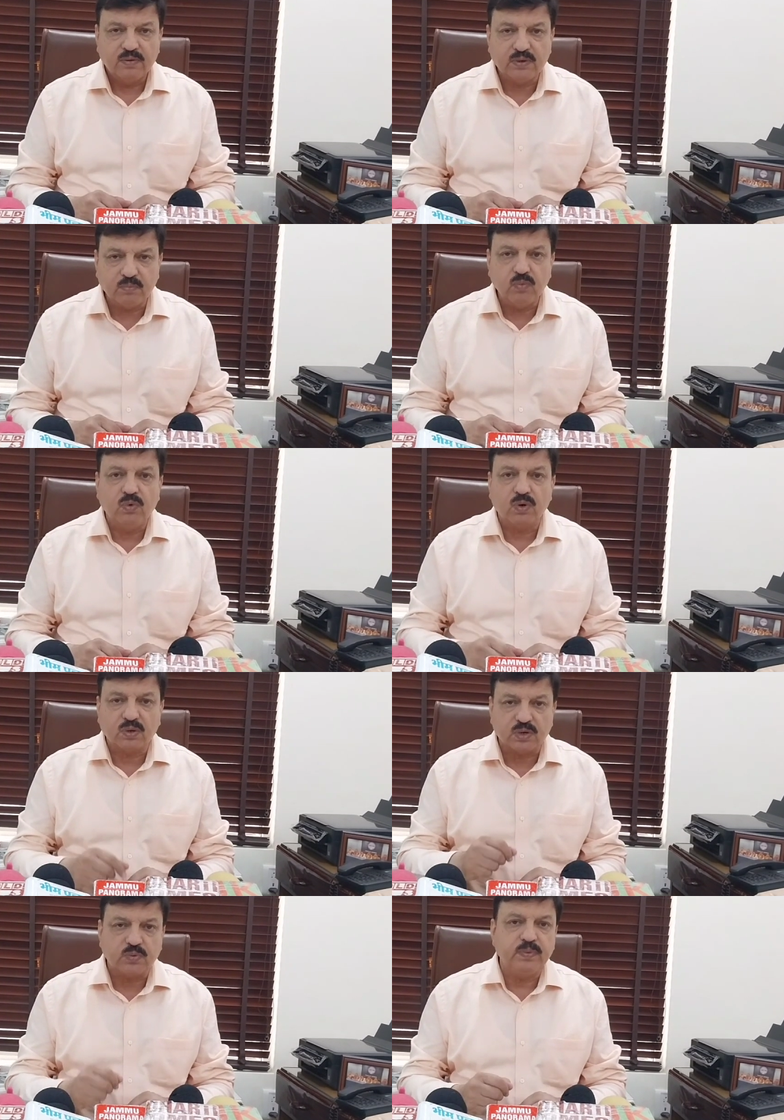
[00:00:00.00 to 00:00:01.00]
जम्मू
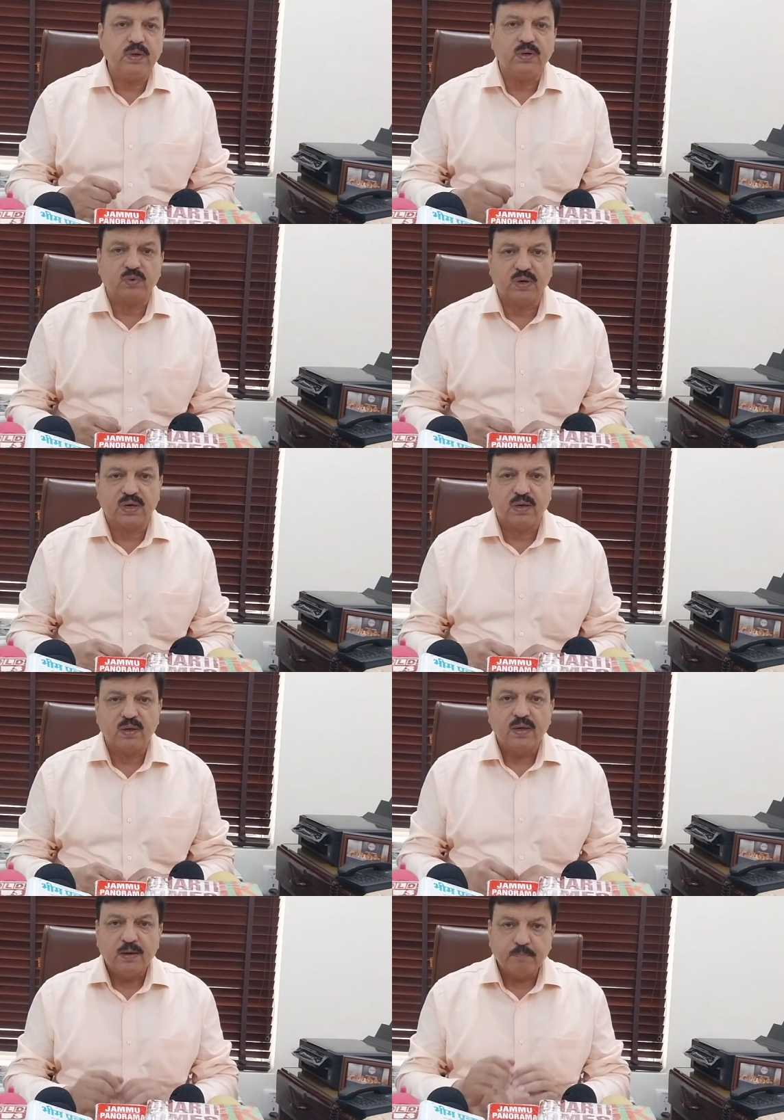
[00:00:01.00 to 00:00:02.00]
और कश्मीर जो है
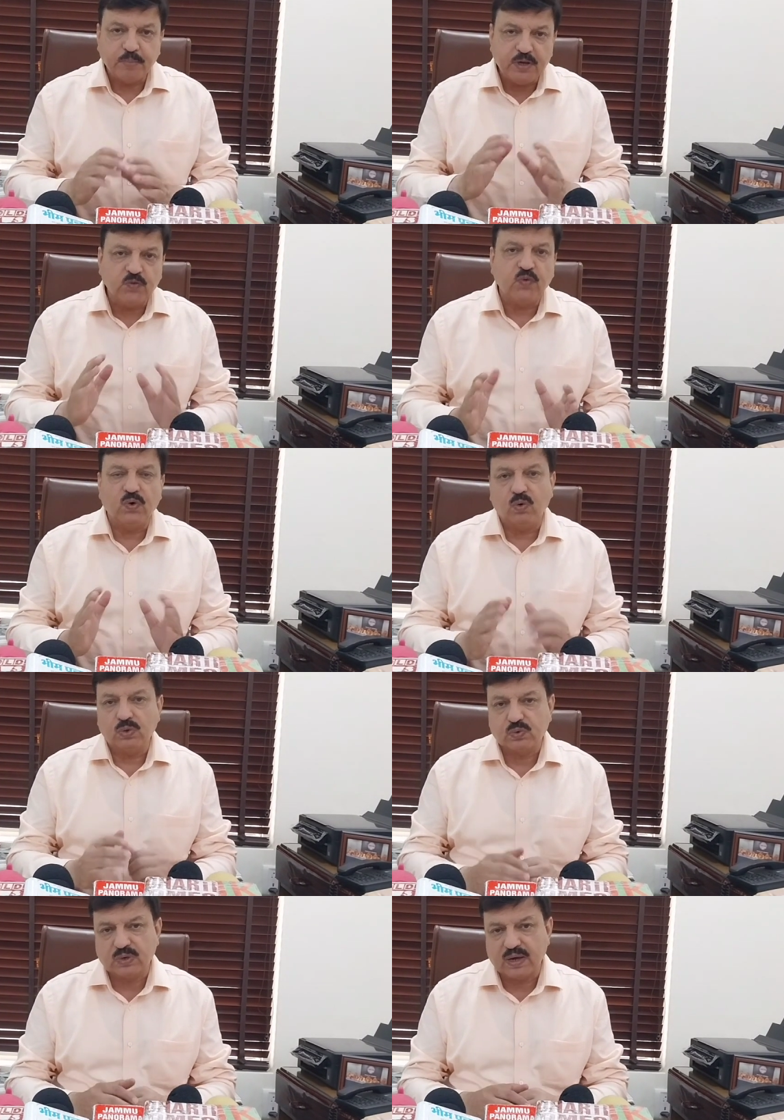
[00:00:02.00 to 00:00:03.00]
पीसफुल हो
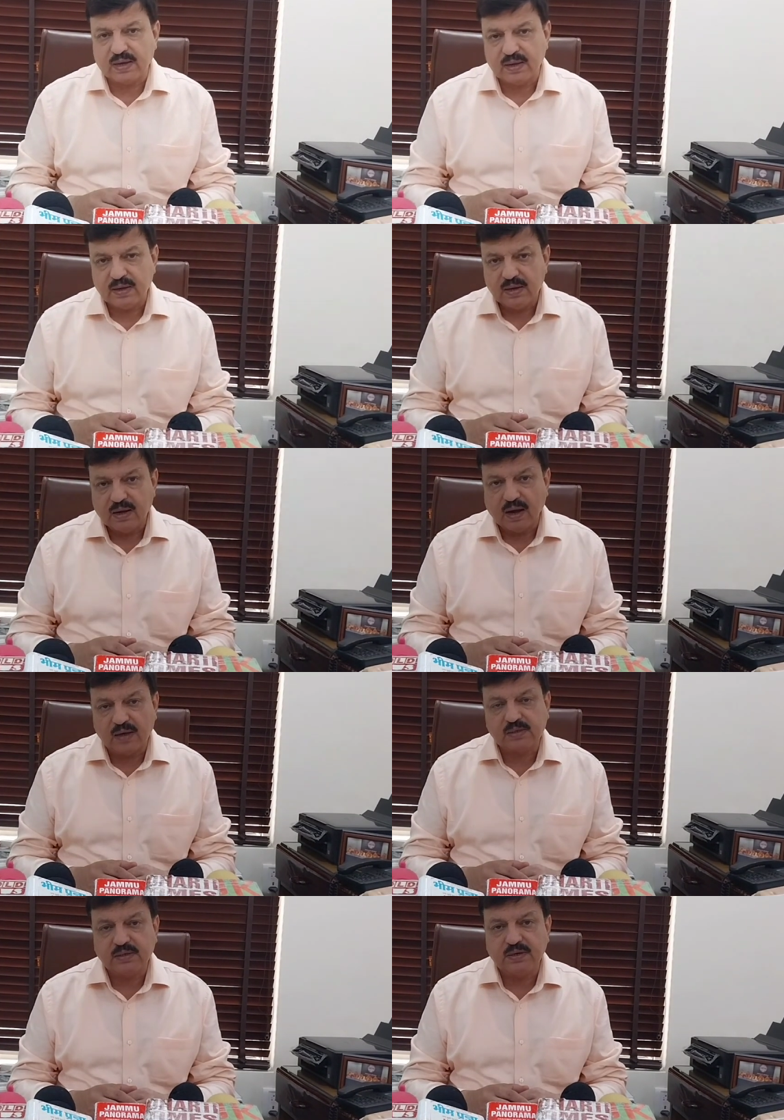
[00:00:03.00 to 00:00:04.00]
चुका है
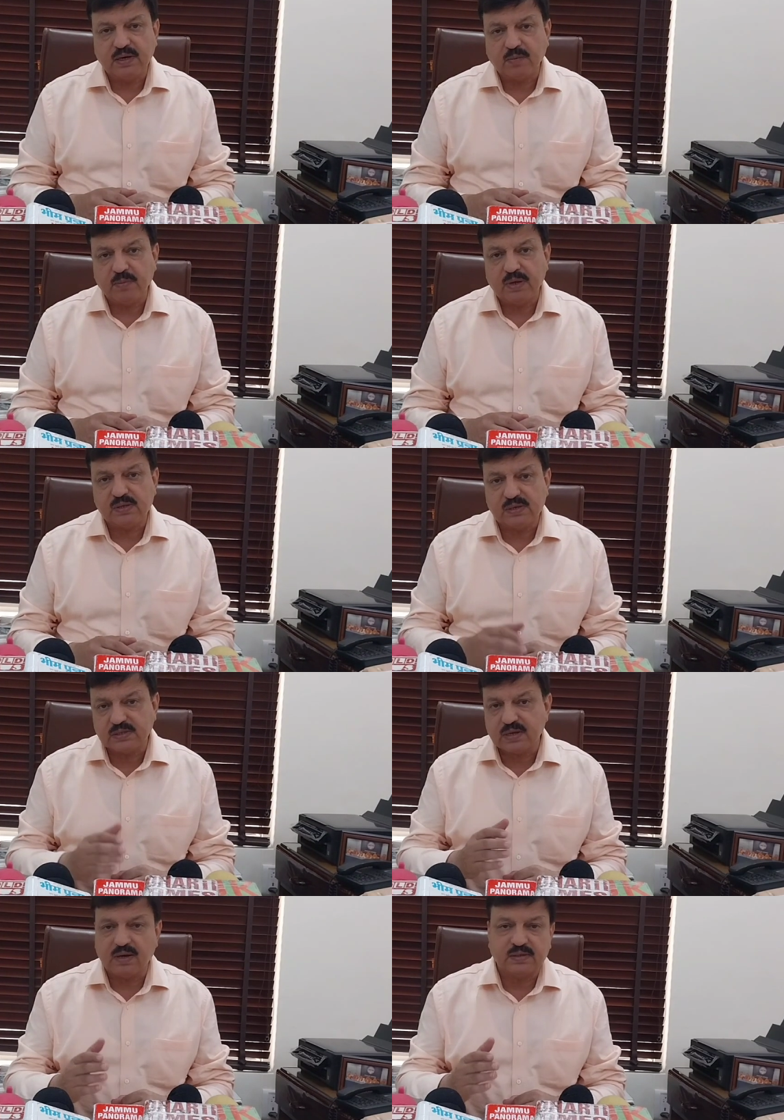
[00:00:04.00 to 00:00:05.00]
आज की डेट में जिस
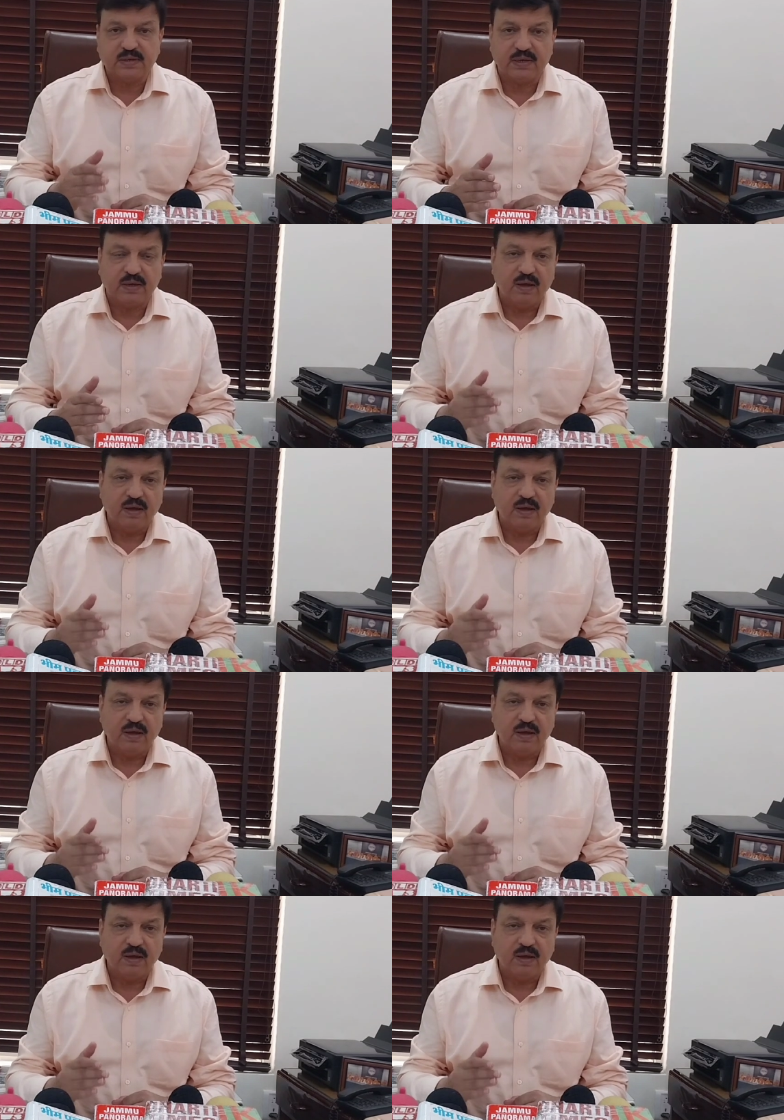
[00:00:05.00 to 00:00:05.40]
तरह से